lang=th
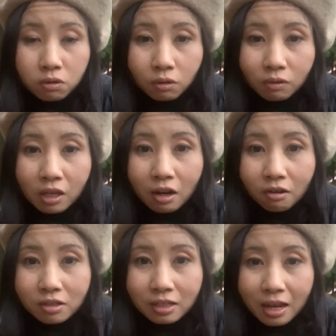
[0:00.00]
ตรงนี้เรา
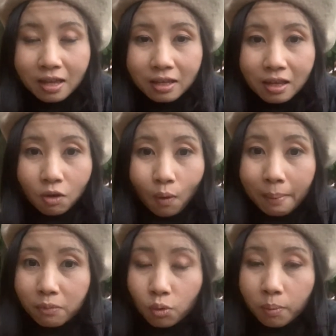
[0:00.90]
ก็จะได้ความ
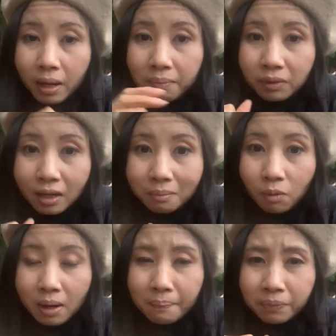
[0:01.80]
รู้เพิ่มเติมเพ
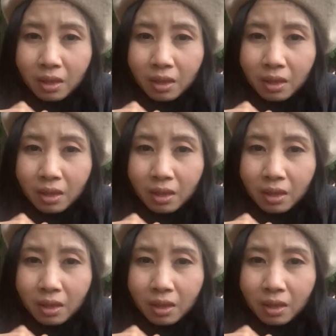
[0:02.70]
ราะว่า